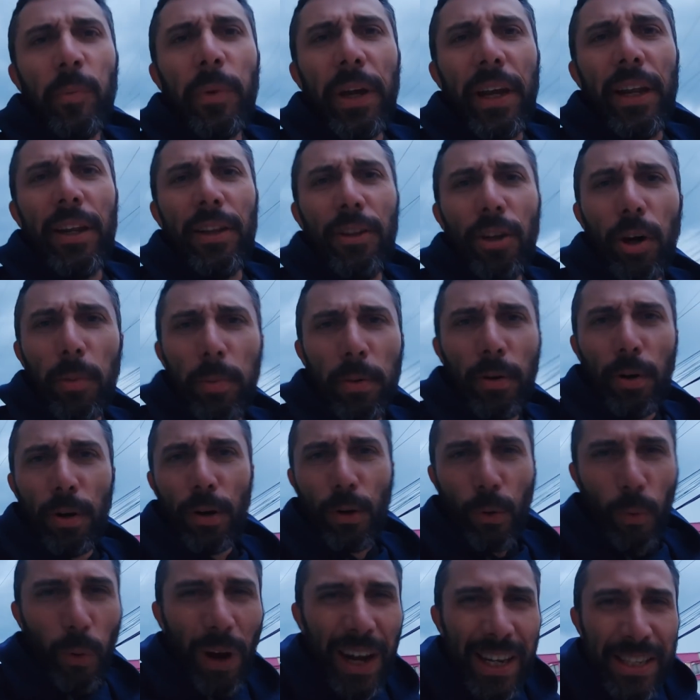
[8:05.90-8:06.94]
bene
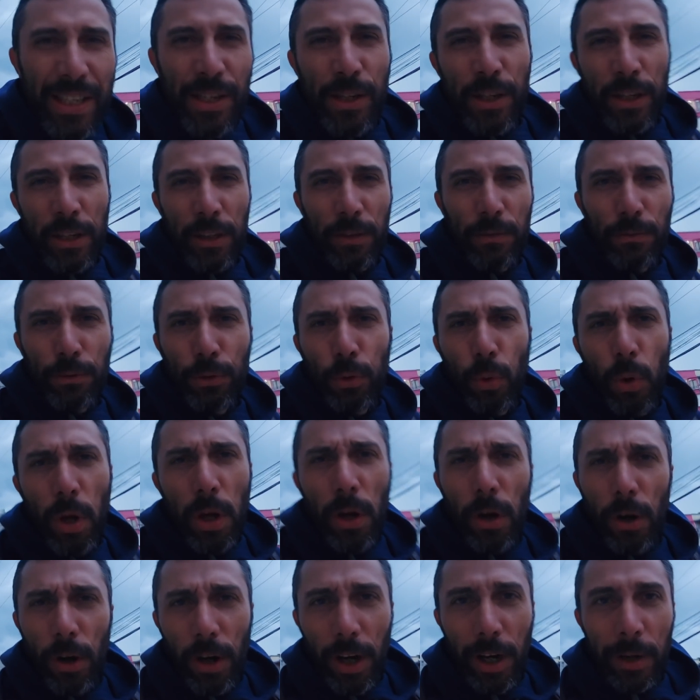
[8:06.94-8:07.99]
dopo quasi
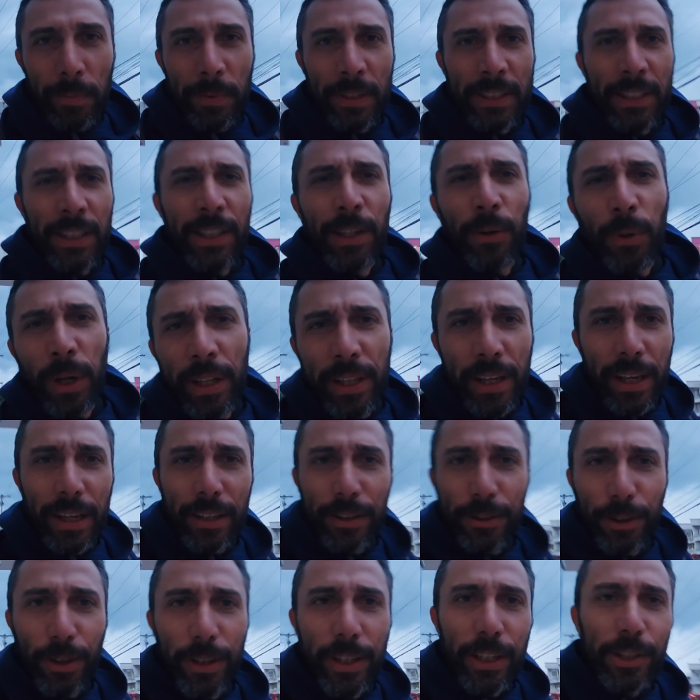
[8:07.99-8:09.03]
due ore passate qua
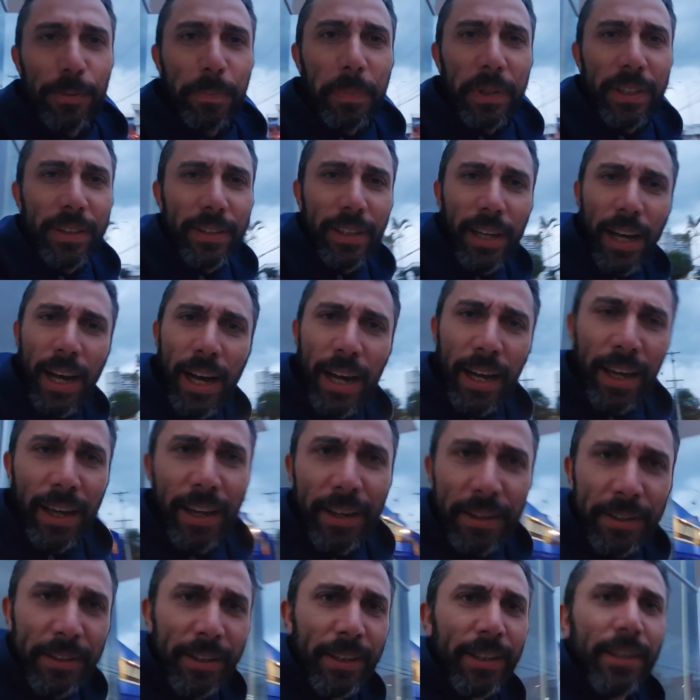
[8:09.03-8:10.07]
dentro ad
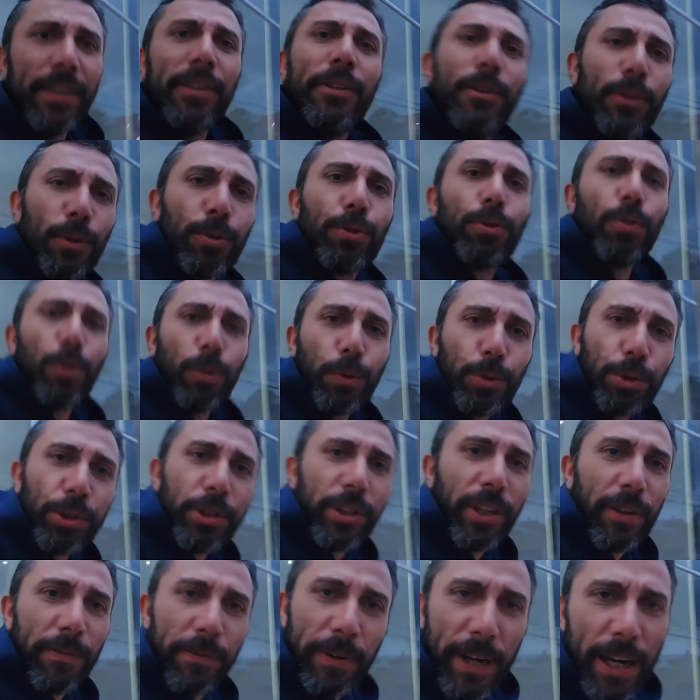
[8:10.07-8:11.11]
aspettare non sono
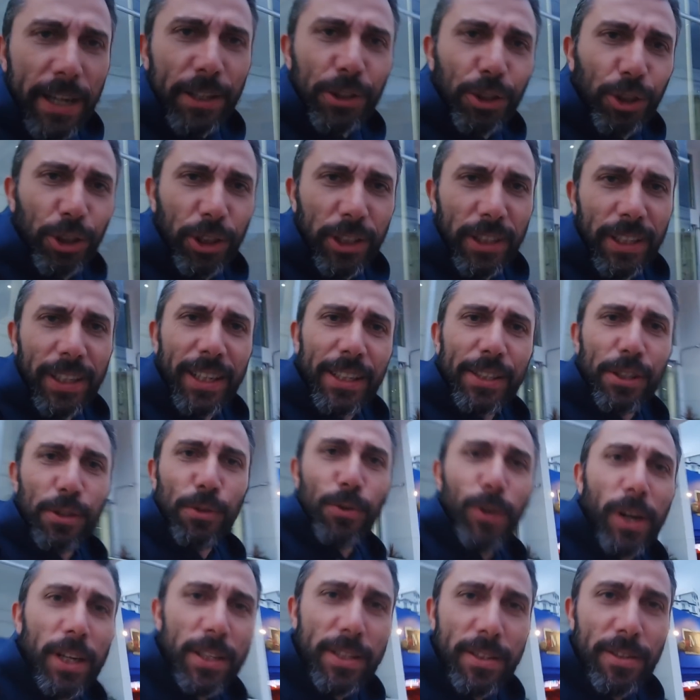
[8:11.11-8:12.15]
riusciti a farci
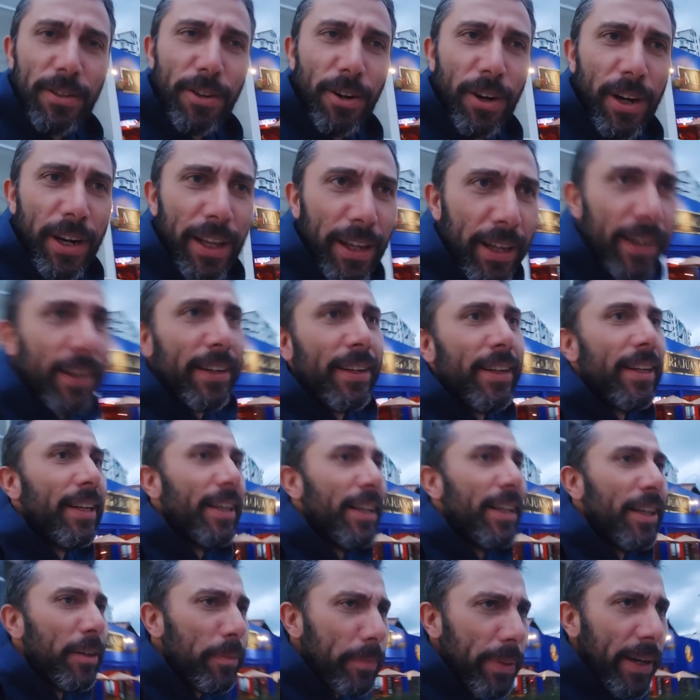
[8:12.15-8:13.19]
l'assicurazione
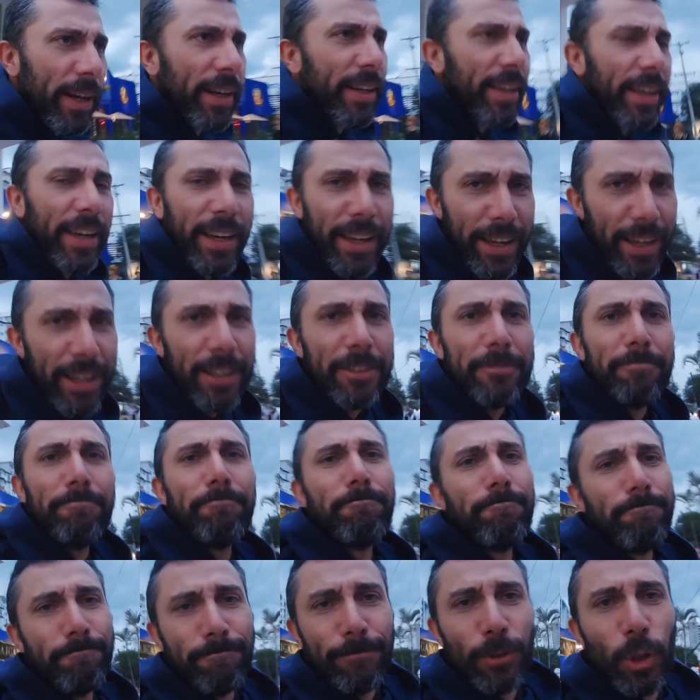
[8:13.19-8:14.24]
perché
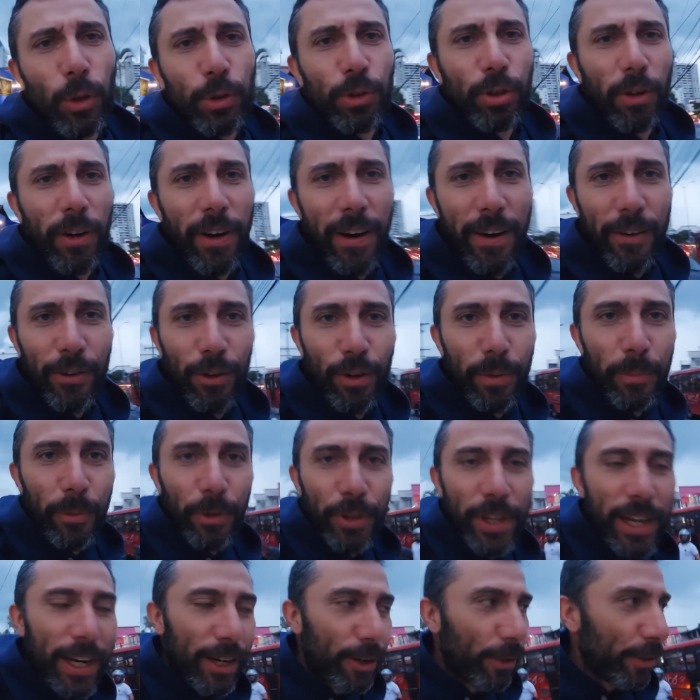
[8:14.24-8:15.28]
non trovavano il
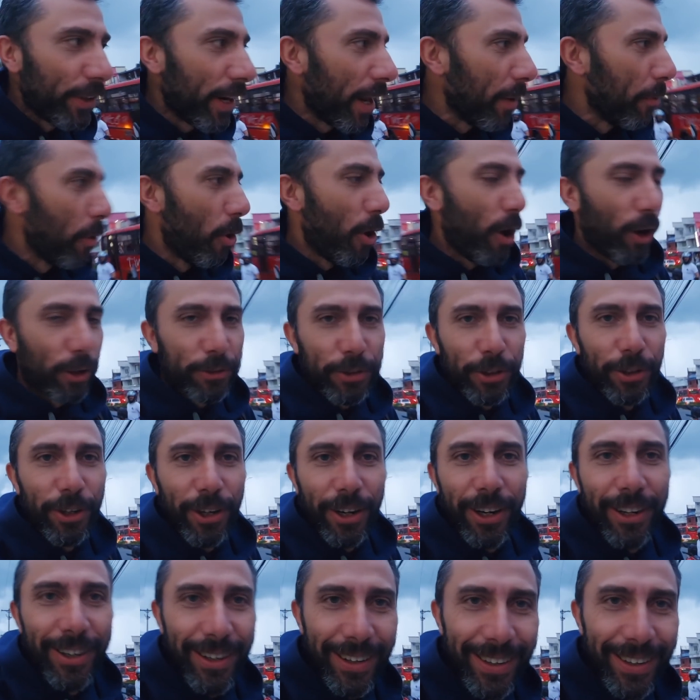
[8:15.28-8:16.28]
modello della moto